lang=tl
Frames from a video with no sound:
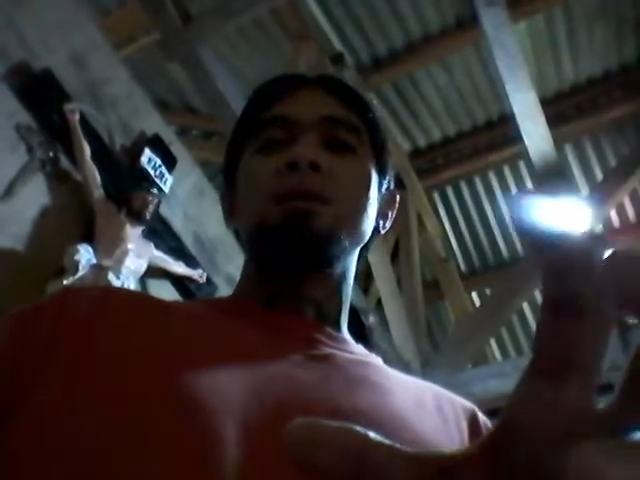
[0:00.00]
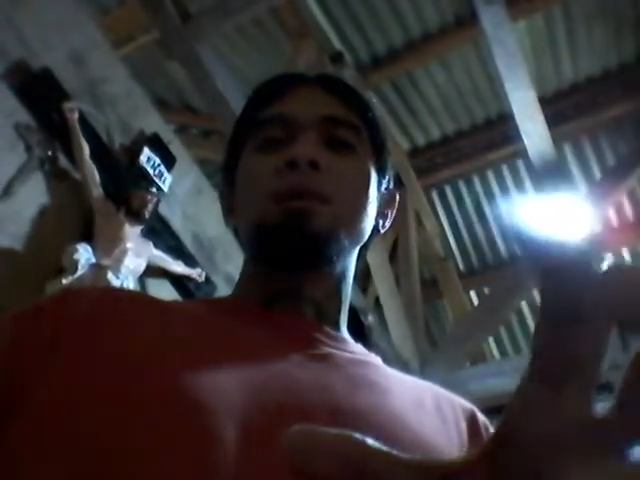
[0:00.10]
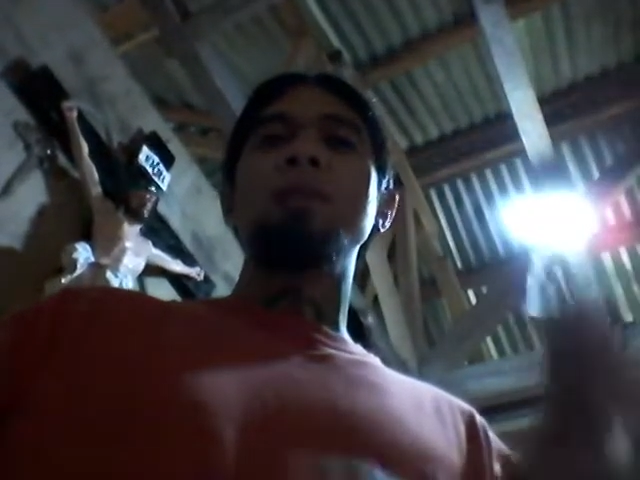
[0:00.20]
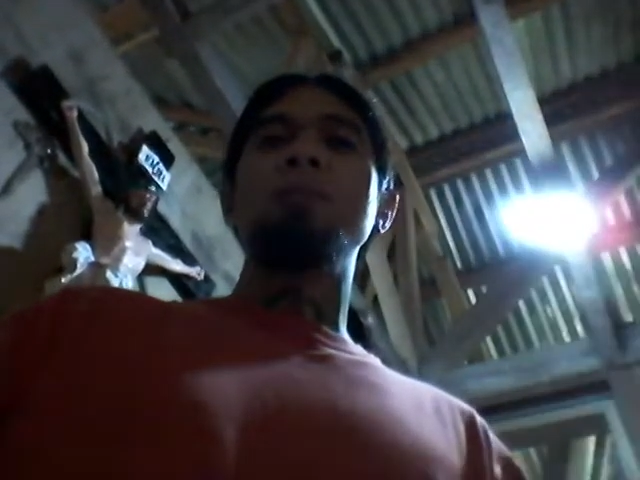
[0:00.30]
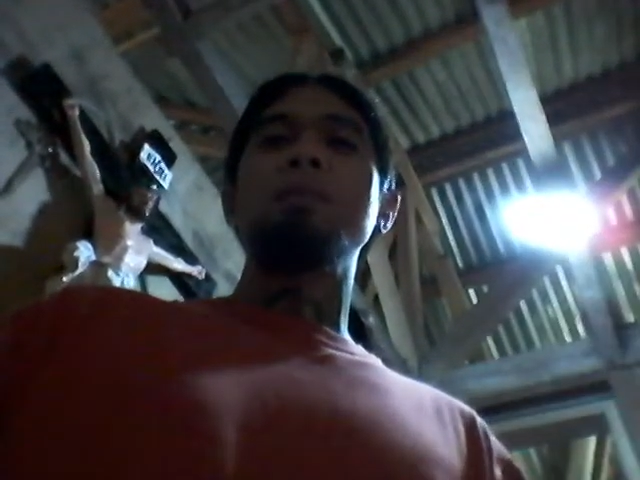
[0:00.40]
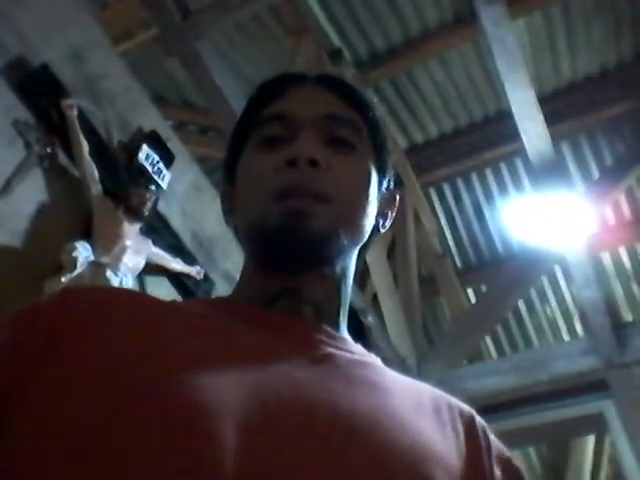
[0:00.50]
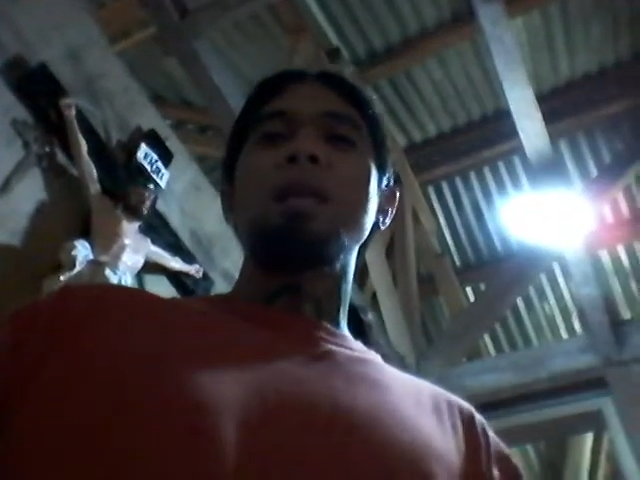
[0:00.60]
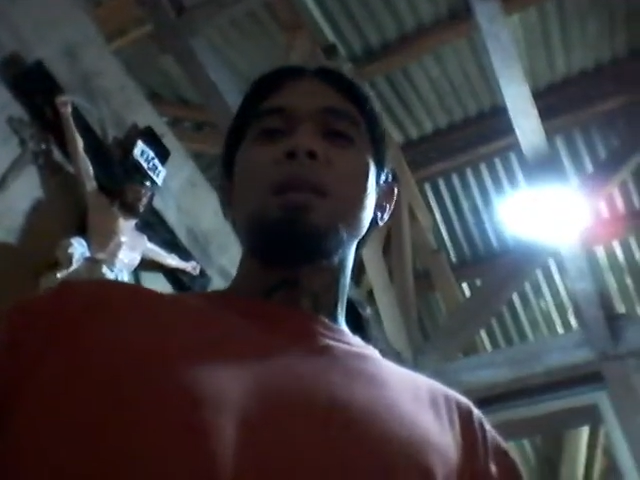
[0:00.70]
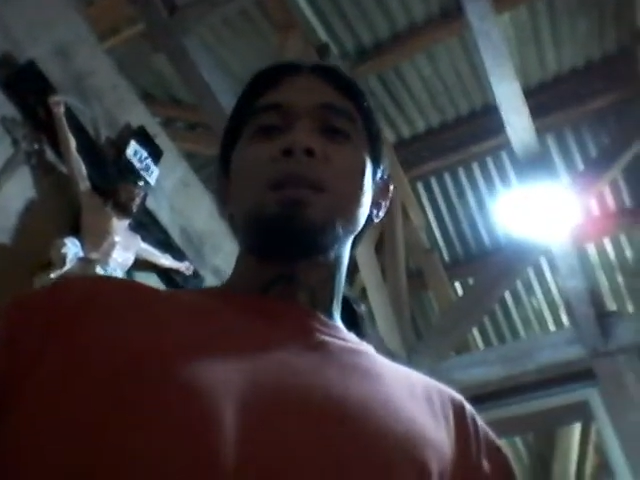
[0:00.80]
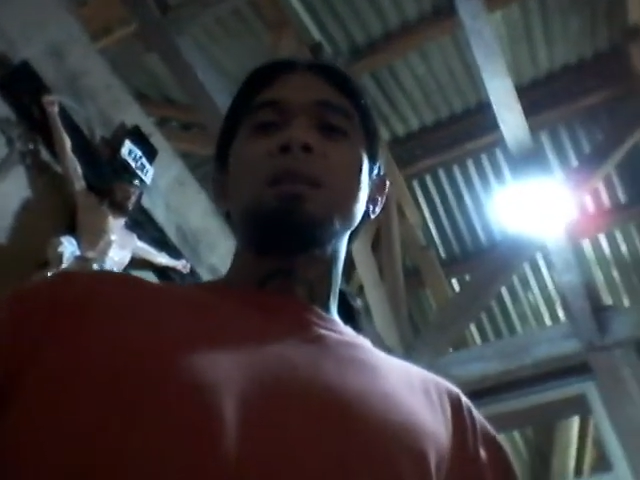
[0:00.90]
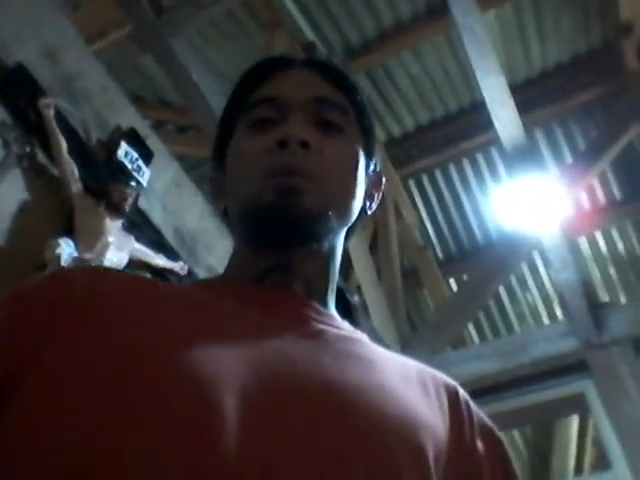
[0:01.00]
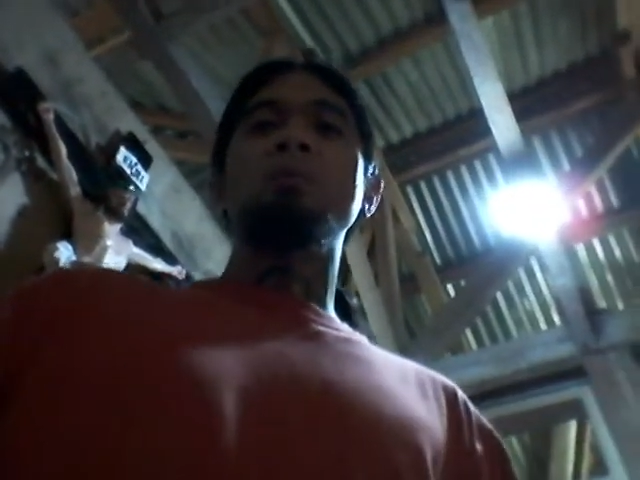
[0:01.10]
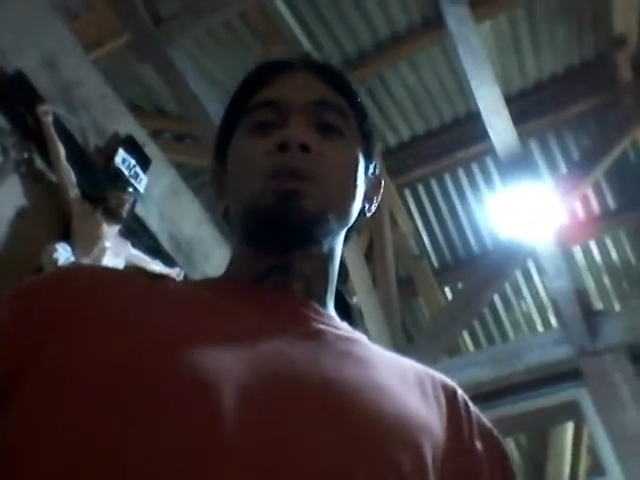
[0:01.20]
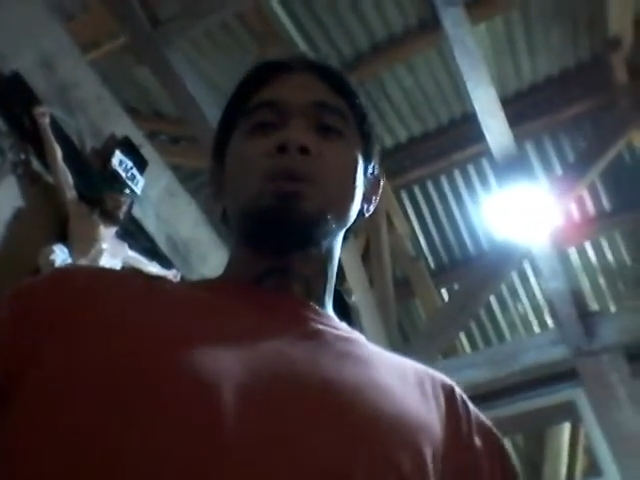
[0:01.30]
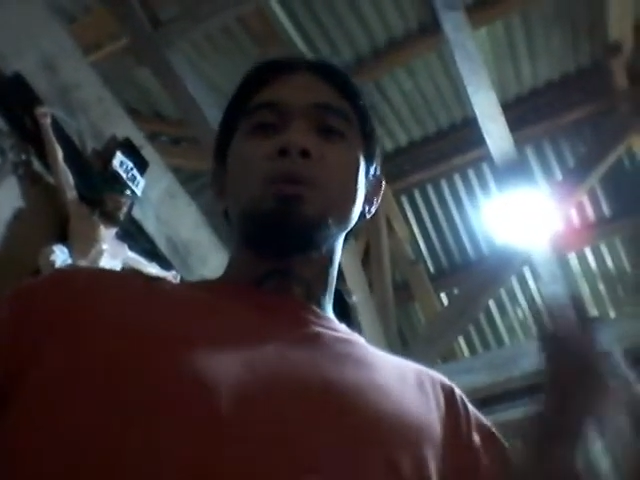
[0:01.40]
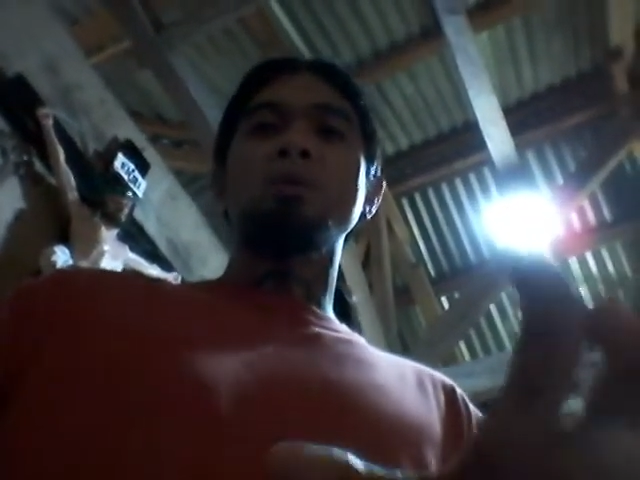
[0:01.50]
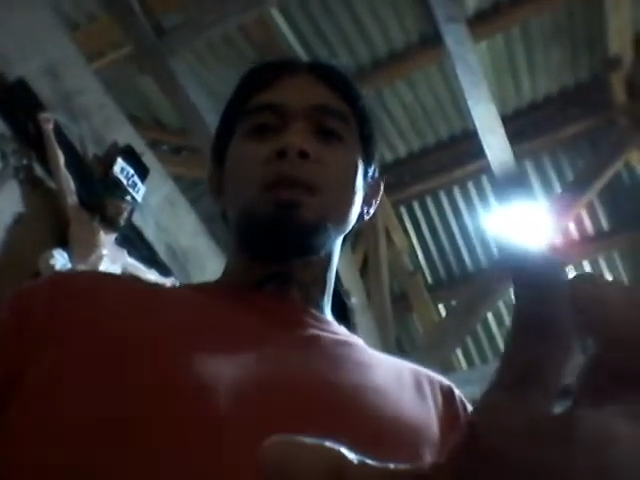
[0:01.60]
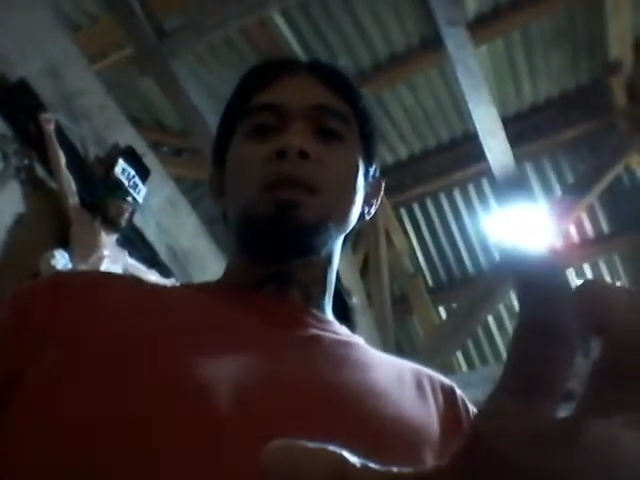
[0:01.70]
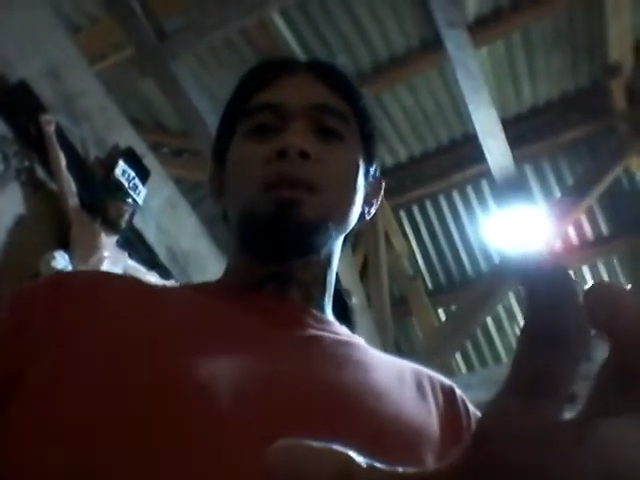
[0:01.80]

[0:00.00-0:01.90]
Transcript: dili pinaagi sa imong itsura,